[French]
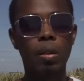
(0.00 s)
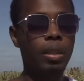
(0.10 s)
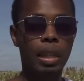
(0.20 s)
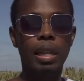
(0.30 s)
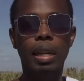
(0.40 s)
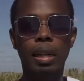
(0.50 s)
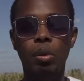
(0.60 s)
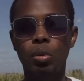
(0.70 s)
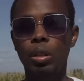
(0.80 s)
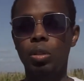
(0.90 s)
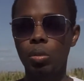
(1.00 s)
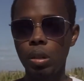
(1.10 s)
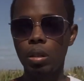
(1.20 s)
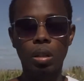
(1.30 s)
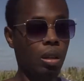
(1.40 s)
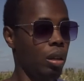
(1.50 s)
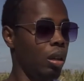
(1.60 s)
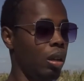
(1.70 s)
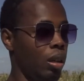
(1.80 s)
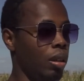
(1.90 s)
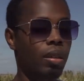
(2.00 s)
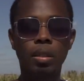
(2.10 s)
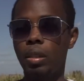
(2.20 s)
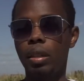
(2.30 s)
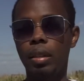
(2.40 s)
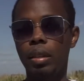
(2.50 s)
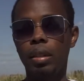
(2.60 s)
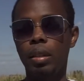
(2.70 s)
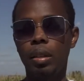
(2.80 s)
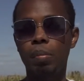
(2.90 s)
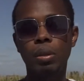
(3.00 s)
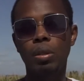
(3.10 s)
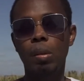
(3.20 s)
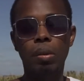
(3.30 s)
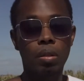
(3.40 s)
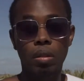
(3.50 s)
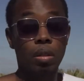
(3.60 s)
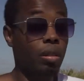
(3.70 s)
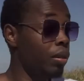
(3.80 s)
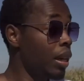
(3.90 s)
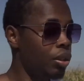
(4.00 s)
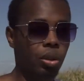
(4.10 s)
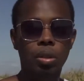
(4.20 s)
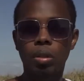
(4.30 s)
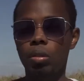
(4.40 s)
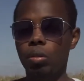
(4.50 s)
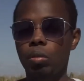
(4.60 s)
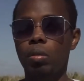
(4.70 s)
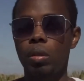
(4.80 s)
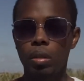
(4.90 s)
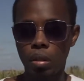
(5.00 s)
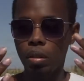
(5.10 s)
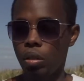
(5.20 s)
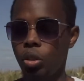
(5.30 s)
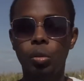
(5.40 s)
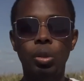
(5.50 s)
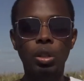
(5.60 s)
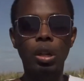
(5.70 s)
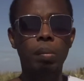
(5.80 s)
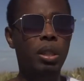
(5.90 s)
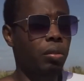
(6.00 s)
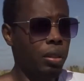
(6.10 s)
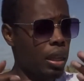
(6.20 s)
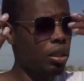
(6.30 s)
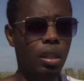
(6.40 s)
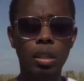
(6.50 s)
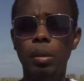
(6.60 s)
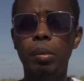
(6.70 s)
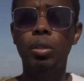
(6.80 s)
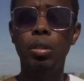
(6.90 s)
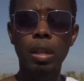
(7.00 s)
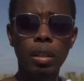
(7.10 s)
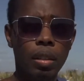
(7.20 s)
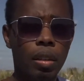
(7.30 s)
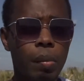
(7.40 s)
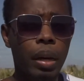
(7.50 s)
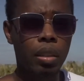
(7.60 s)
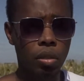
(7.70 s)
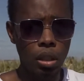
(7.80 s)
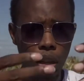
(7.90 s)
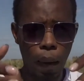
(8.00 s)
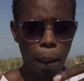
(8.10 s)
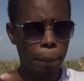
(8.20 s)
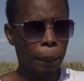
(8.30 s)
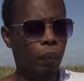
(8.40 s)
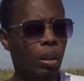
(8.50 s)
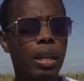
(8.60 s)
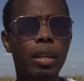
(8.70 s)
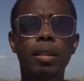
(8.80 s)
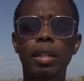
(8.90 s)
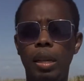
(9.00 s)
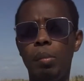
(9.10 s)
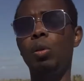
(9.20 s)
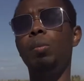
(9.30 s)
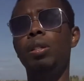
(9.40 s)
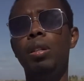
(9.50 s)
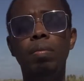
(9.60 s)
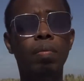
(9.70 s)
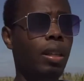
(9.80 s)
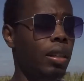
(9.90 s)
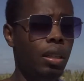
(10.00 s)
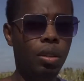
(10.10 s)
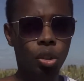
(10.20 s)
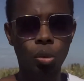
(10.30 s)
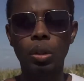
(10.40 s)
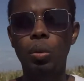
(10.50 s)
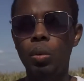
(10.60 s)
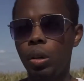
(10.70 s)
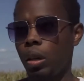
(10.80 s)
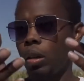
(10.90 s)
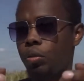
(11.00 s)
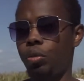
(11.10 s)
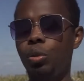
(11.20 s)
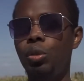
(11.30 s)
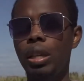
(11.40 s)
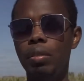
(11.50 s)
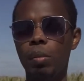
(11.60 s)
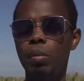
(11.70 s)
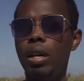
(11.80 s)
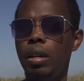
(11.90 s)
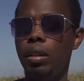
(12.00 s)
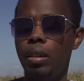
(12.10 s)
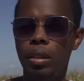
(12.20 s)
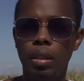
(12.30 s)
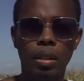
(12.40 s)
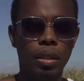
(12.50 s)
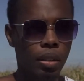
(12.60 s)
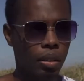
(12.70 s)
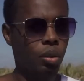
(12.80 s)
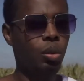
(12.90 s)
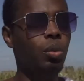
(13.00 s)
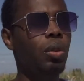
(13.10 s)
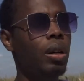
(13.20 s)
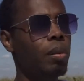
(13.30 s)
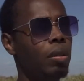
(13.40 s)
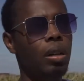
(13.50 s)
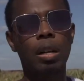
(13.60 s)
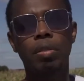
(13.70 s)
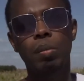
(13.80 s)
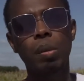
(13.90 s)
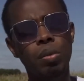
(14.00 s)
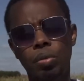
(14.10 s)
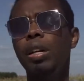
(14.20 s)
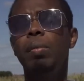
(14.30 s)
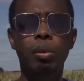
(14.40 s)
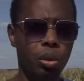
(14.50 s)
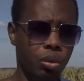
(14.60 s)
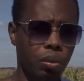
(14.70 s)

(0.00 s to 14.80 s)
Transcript: il a besoin de soins. Euh, personnellement, euh, voilà, je, vous jette de la pisse au visage, les témoins de Jéhovah et de la merde aussi. Et euh, il y a des millions de personnes qui joindront volontiers avec moi, se joindront avec moi pour faire la même chose.